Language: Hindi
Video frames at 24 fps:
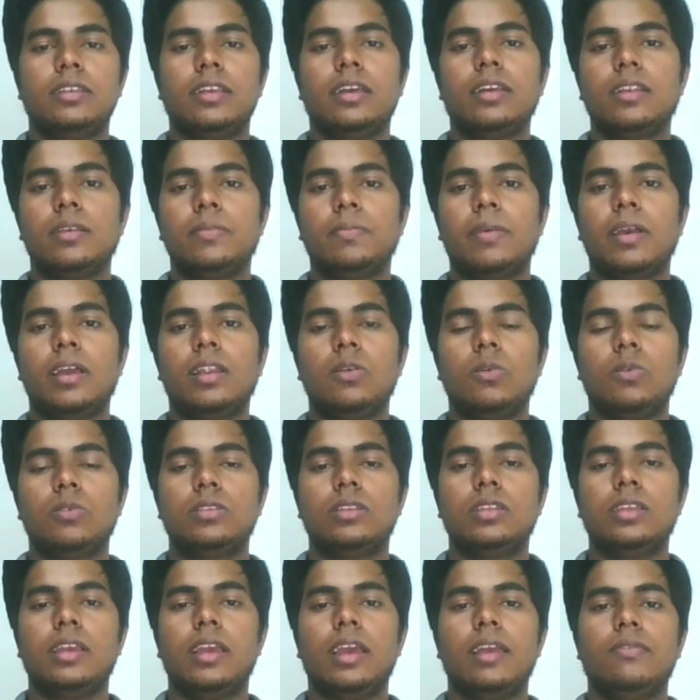या रिपेल
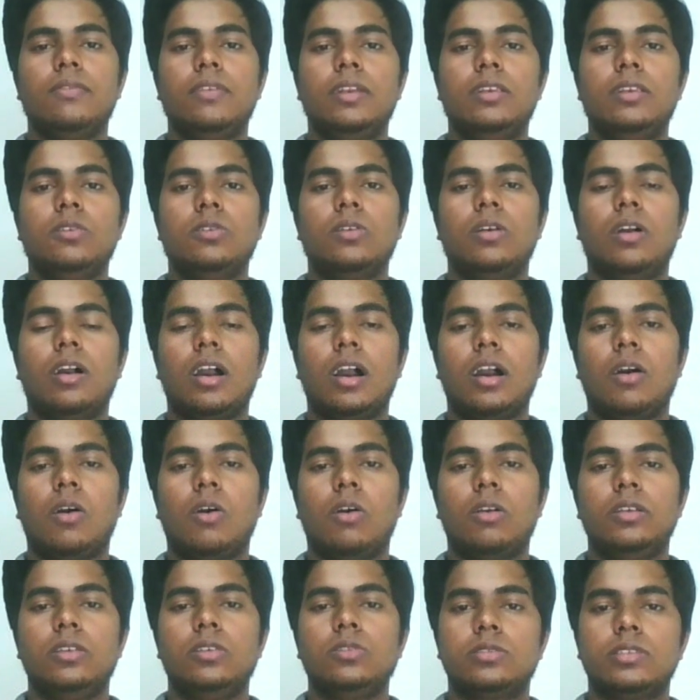होती है वीडियो
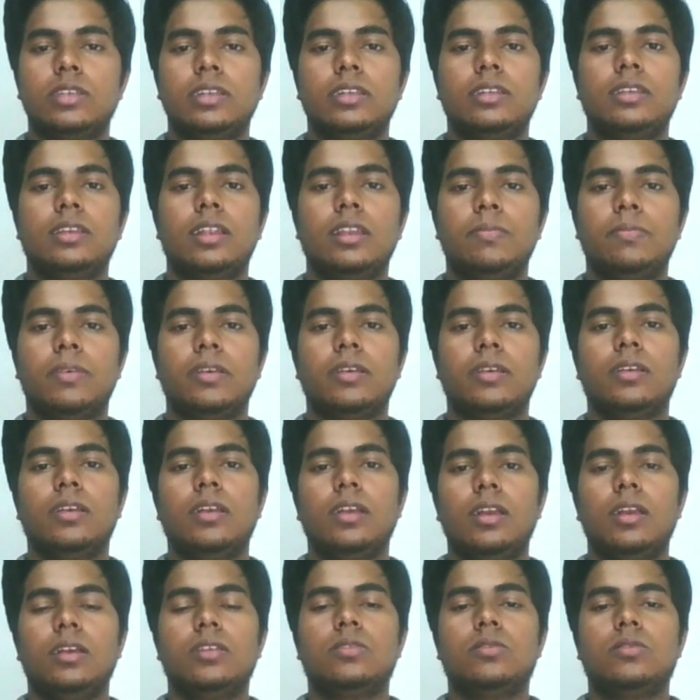ऑडियो सिग्नल पे
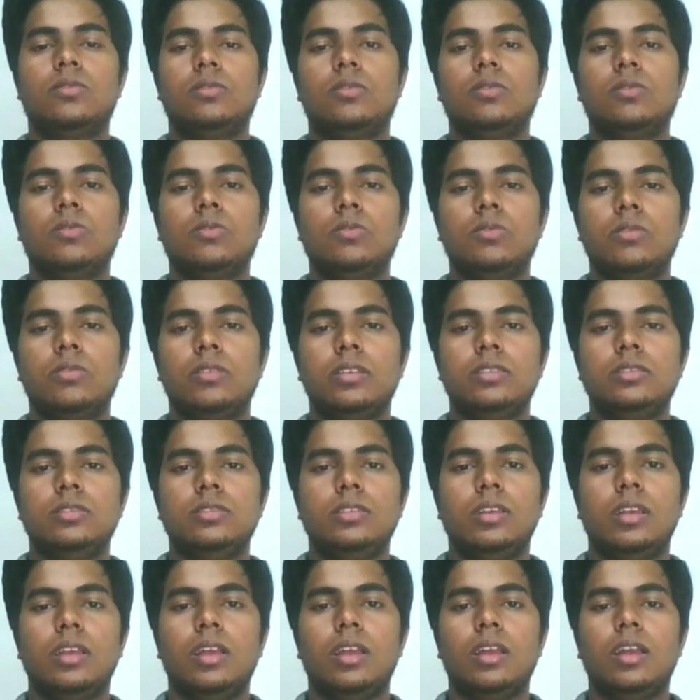तो
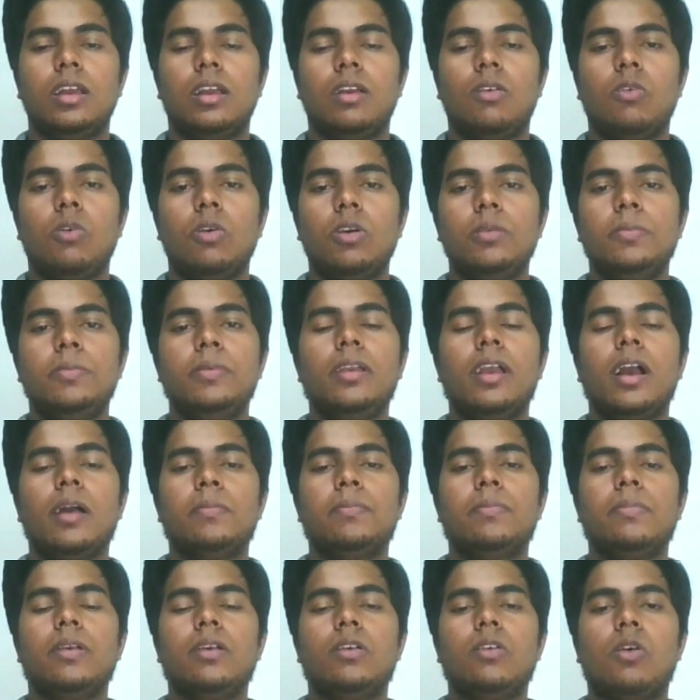कोई भी आप
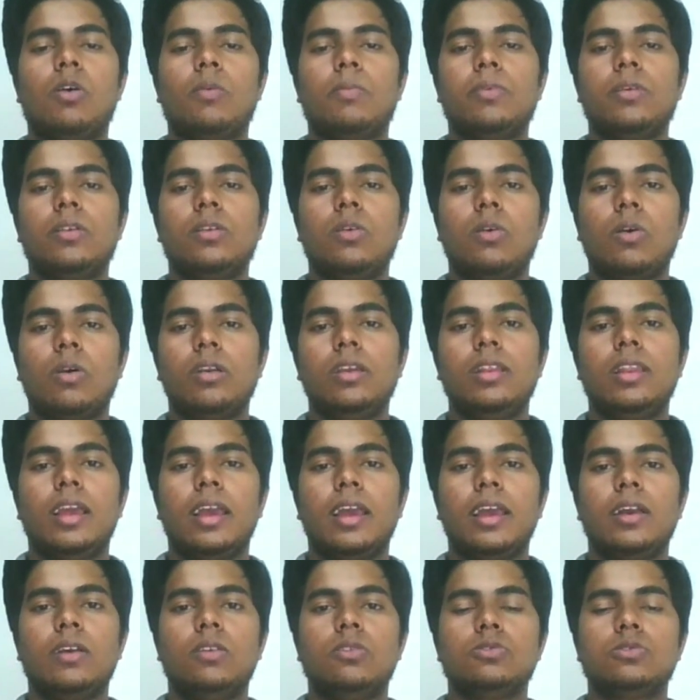पे कॉपर कॉयल
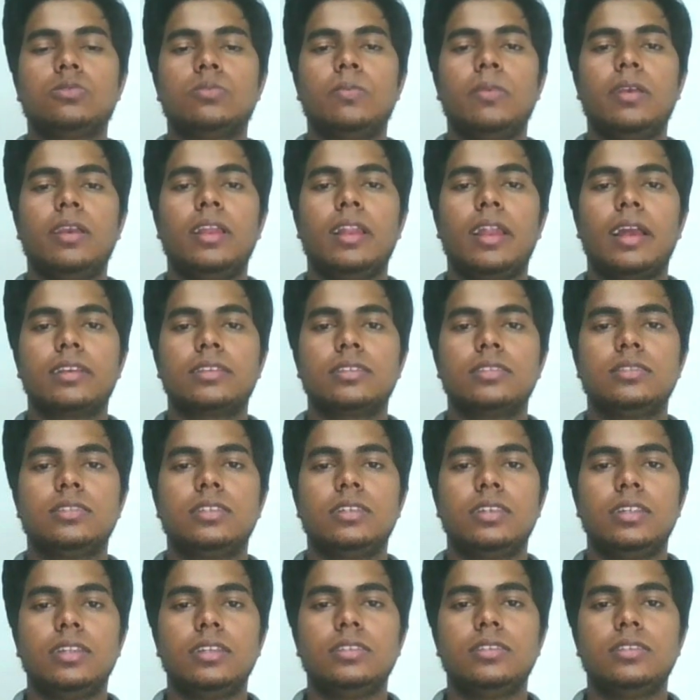है उसमें
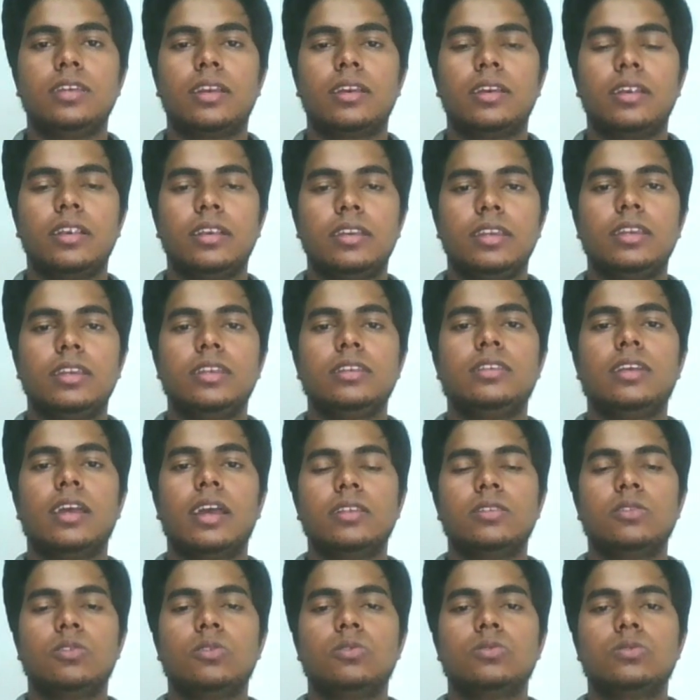इलेक्ट्रिसिटी जनरेट की जाए
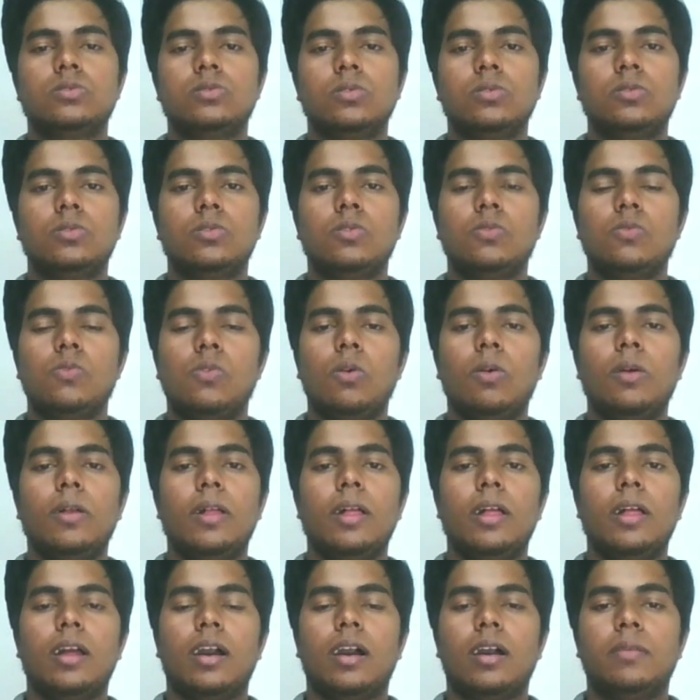दोस्तों तो वो
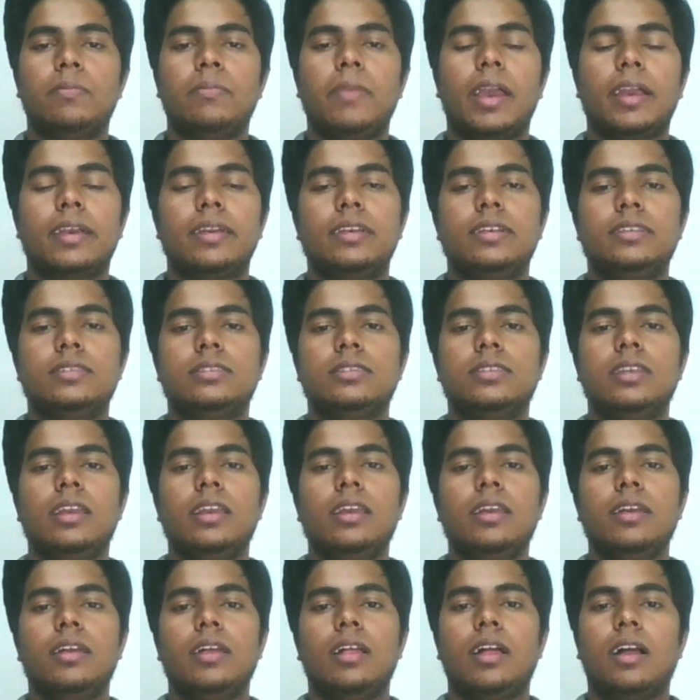मैग्नेट से
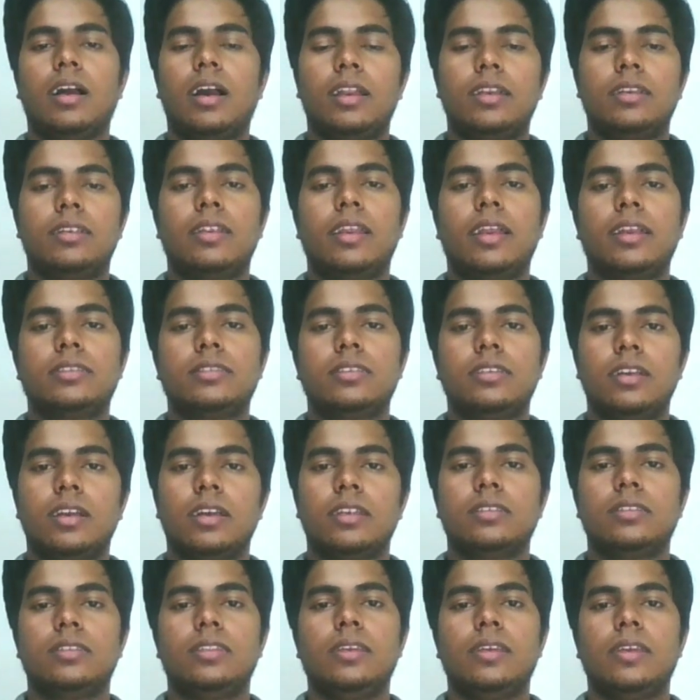अट्रैक्ट
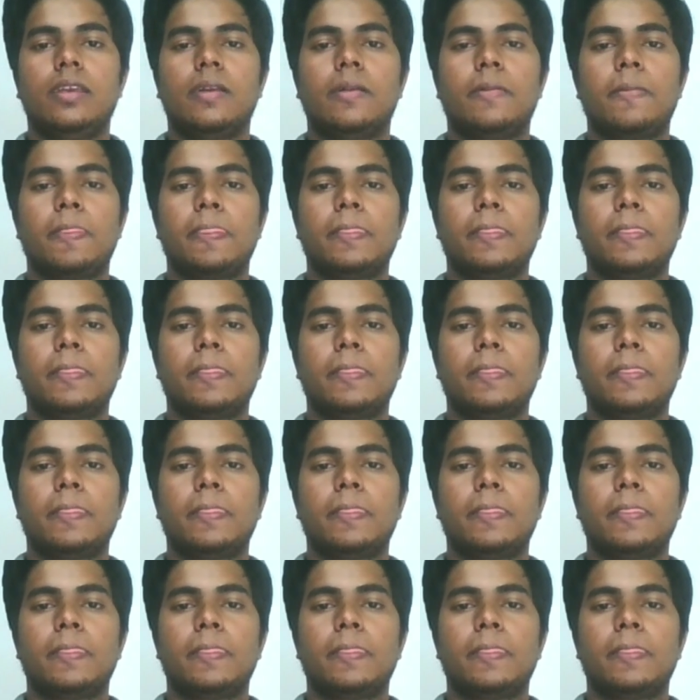करती है